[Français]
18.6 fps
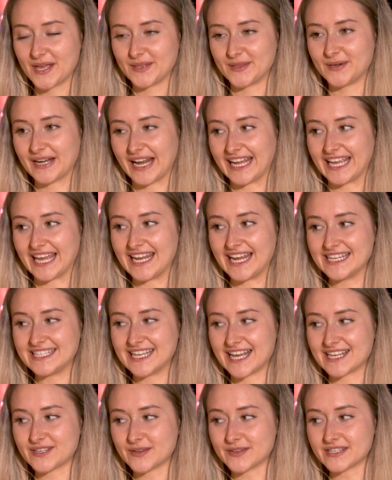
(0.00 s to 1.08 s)
Donc, la
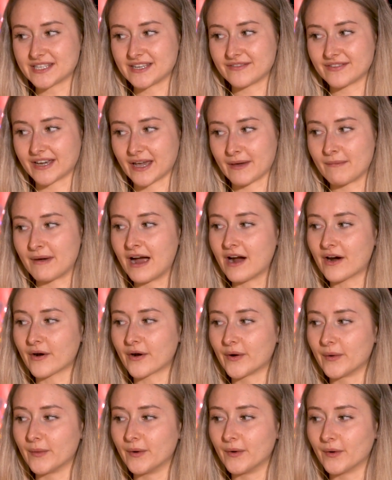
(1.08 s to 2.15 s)
canalisation, c'est vraiment
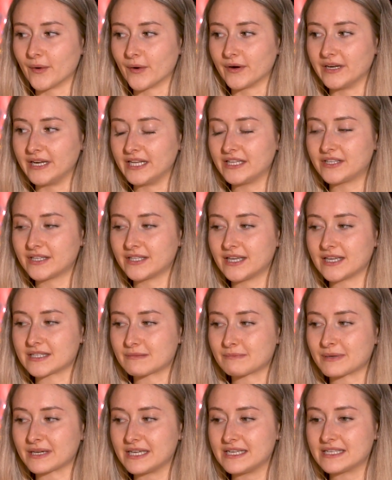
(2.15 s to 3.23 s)
un, état
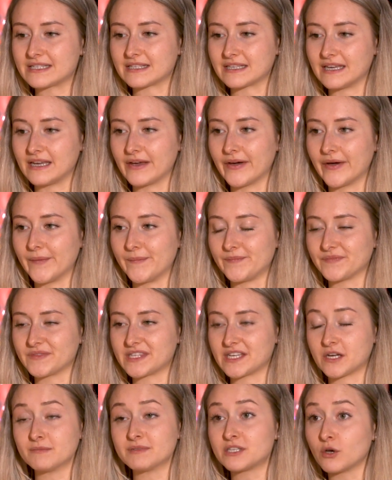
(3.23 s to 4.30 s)
d'esprit. Euh,
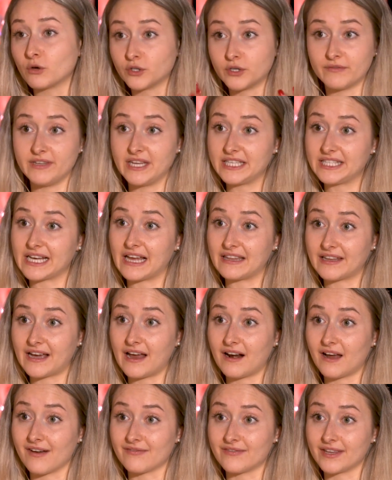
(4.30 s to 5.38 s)
c'est comme si on devenait
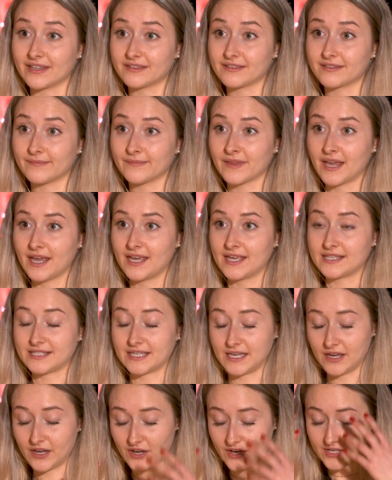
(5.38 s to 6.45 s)
canal, en fait. Mhm.
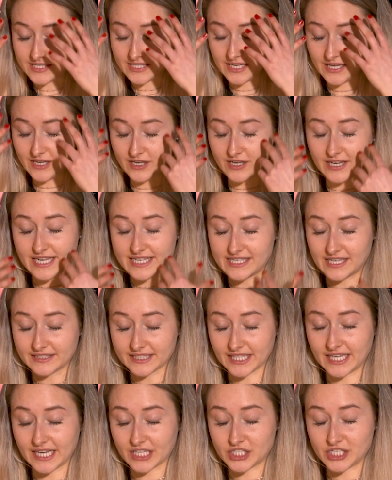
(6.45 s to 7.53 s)
Euh, c'est les
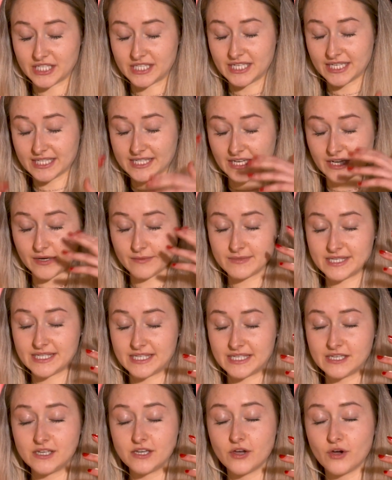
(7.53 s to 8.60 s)
centres énergétiques, c'est comme
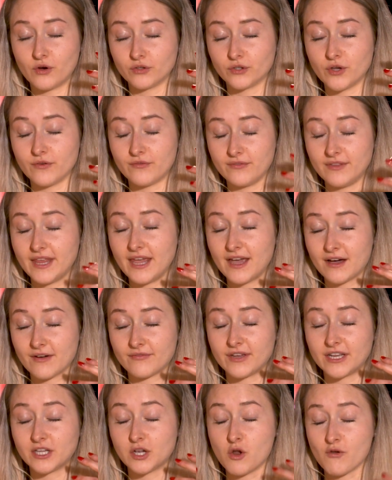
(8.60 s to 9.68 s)
si on devenait, en
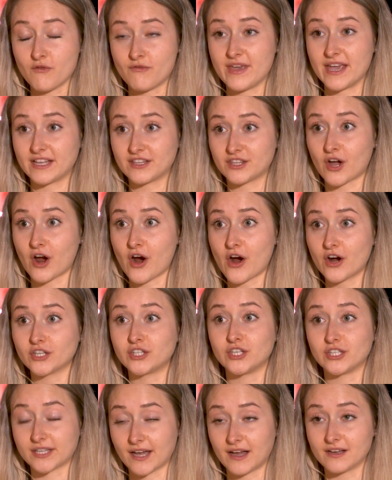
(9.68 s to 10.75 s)
fait, le vecteur
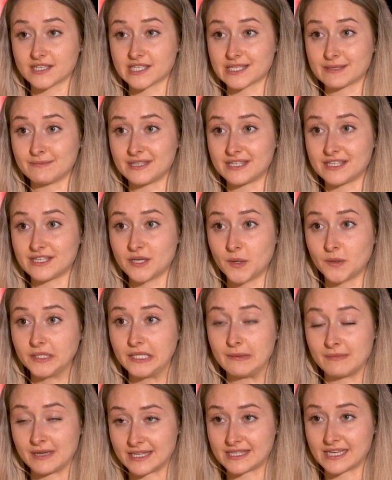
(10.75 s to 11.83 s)
de transmission
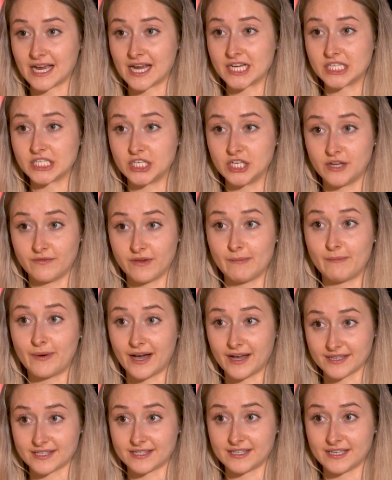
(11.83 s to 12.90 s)
des messages qui devaient
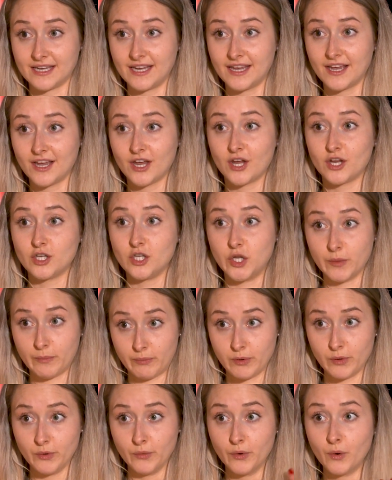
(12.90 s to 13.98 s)
passer de
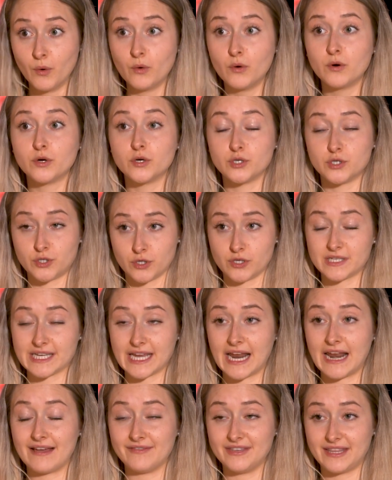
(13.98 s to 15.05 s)
plus haut
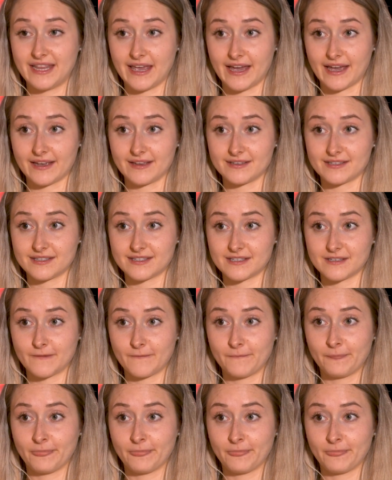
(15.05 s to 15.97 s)
jusqu'à la vie terrestre.